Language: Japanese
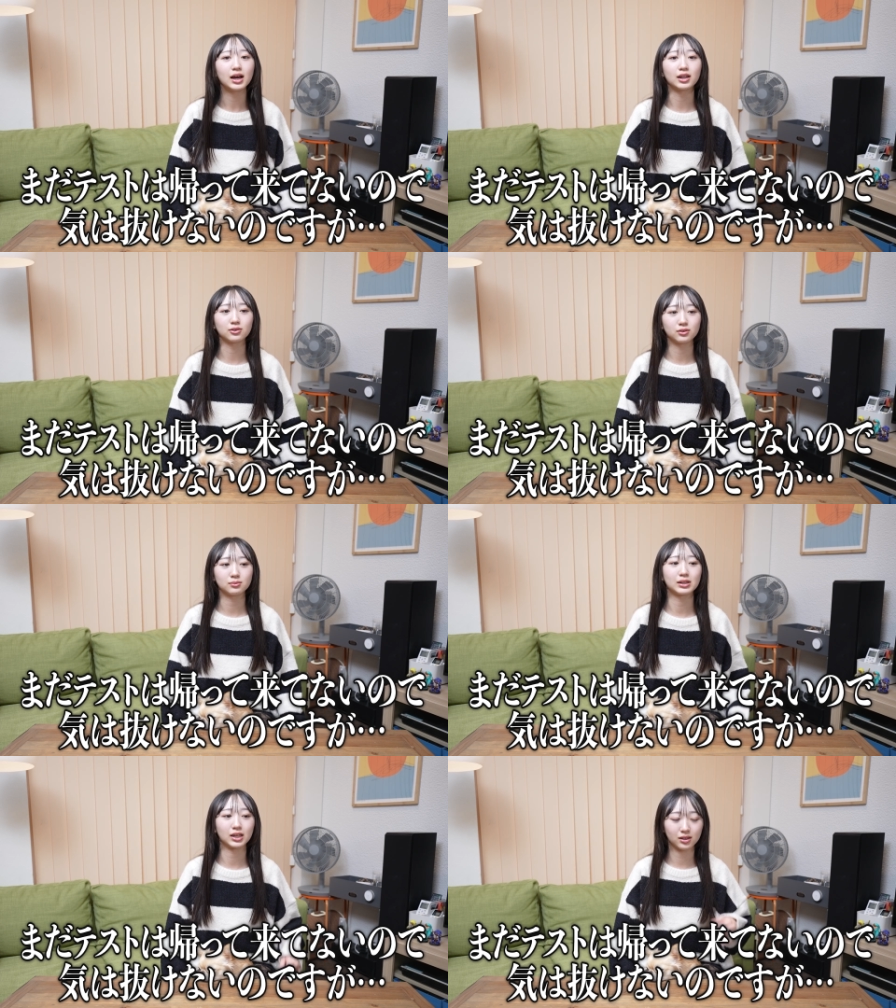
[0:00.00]
あの、
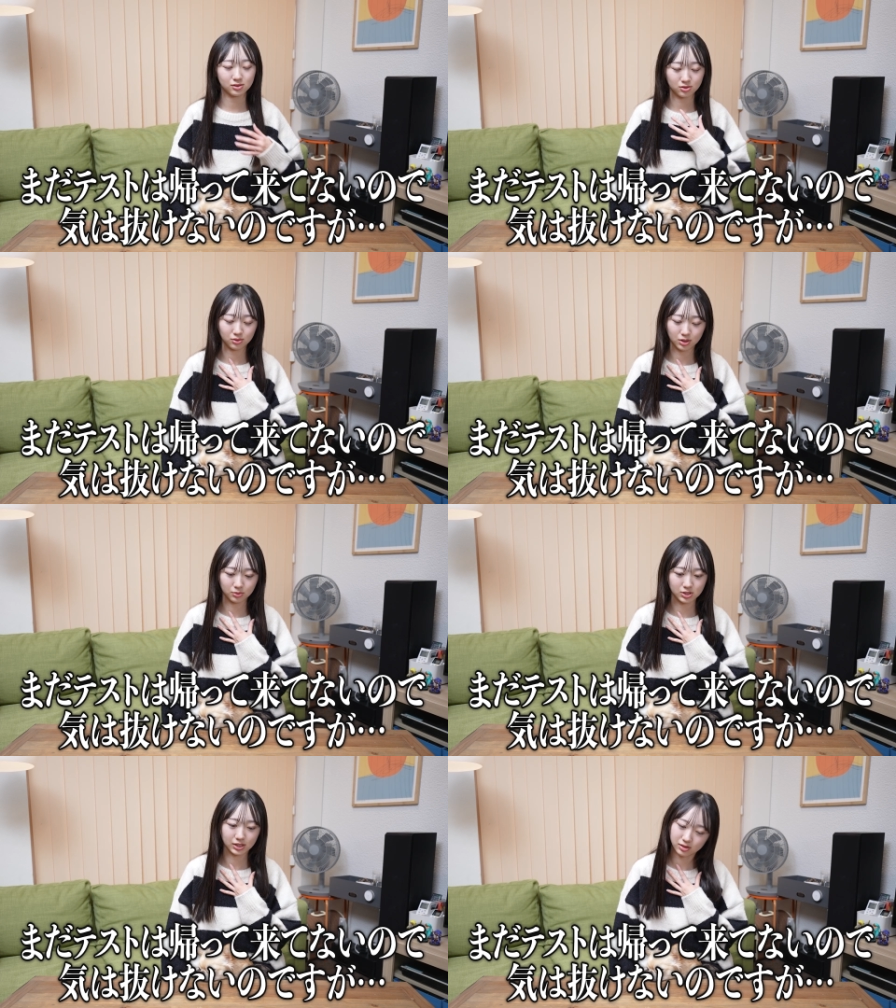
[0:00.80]
まだちょっと気
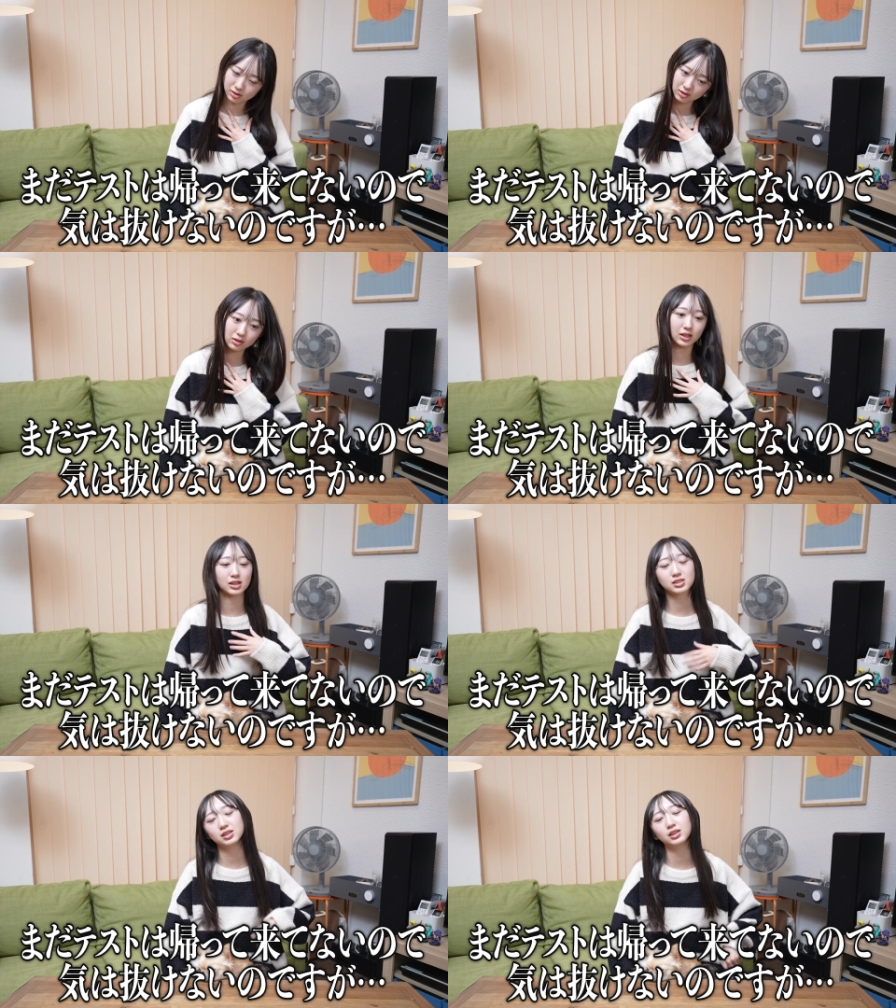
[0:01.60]
持ちがズーンって
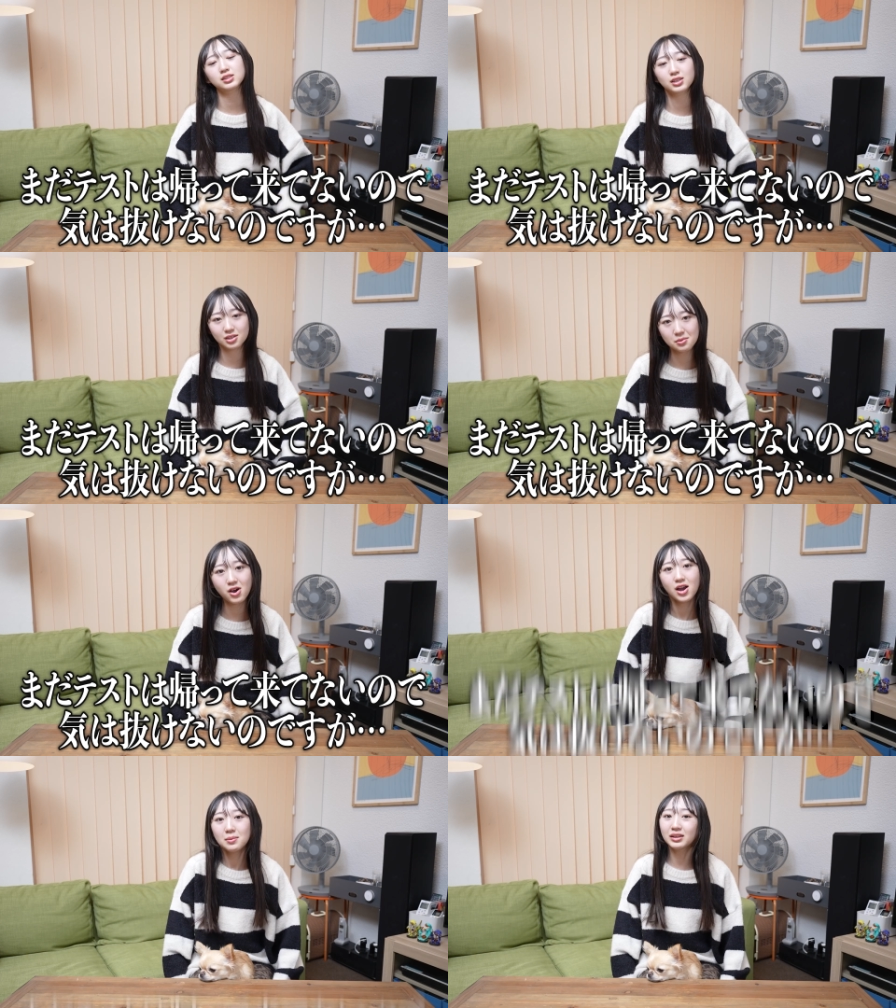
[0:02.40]
感じなんですけども、
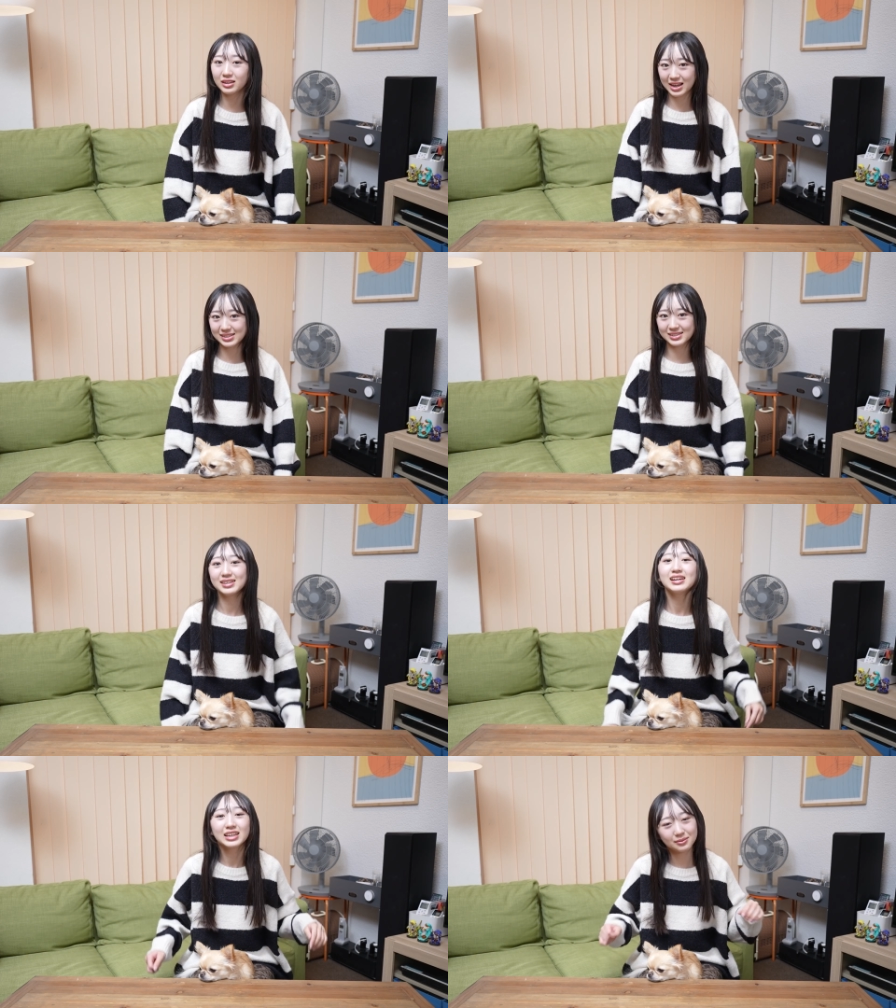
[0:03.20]
まあ、とりあえず
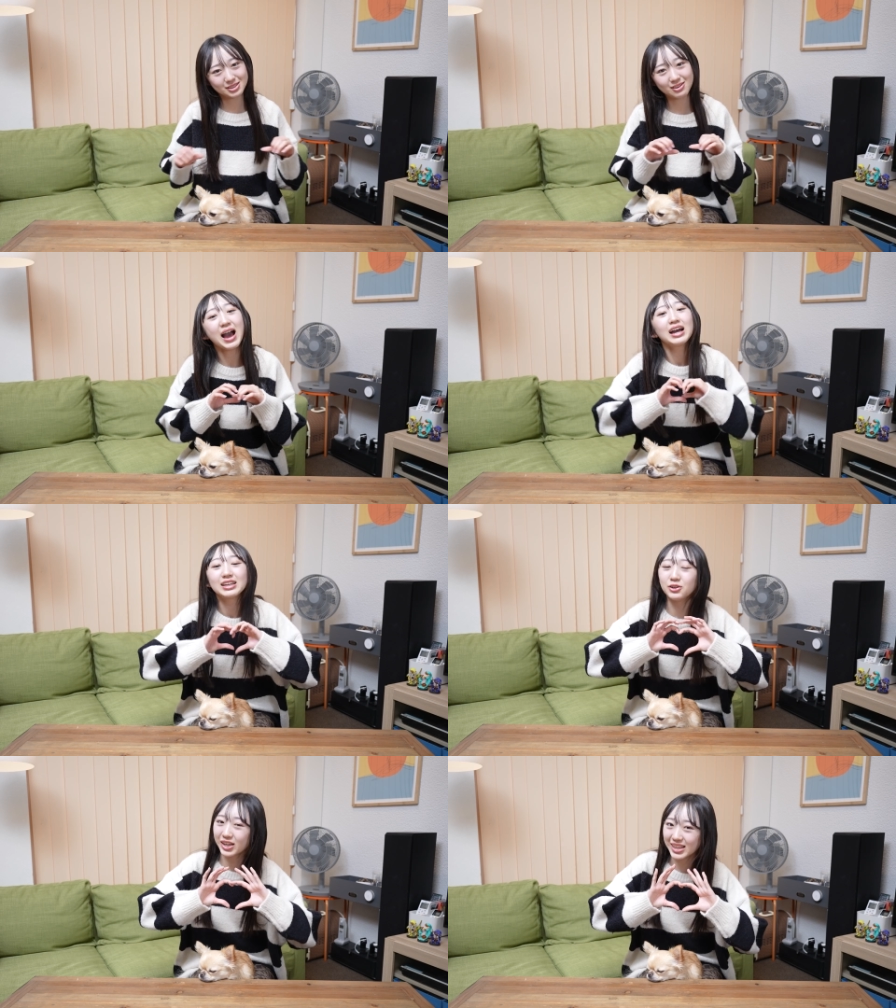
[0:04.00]
気持ちは
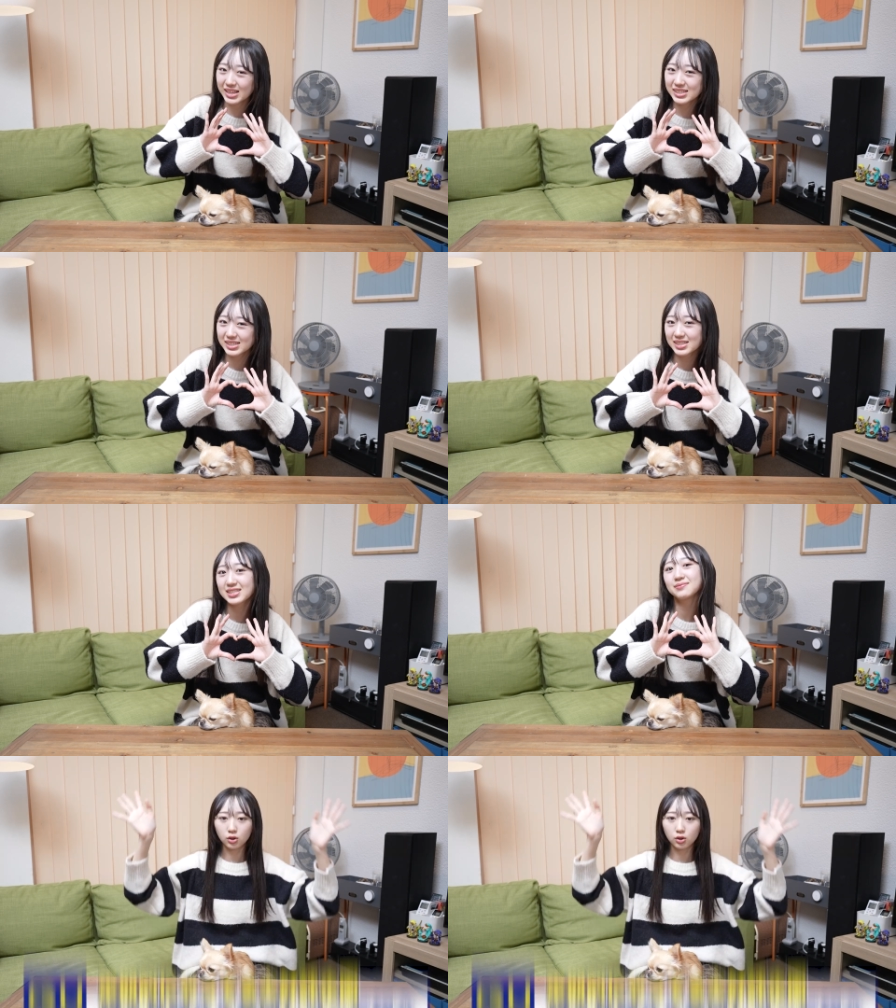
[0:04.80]
良きです。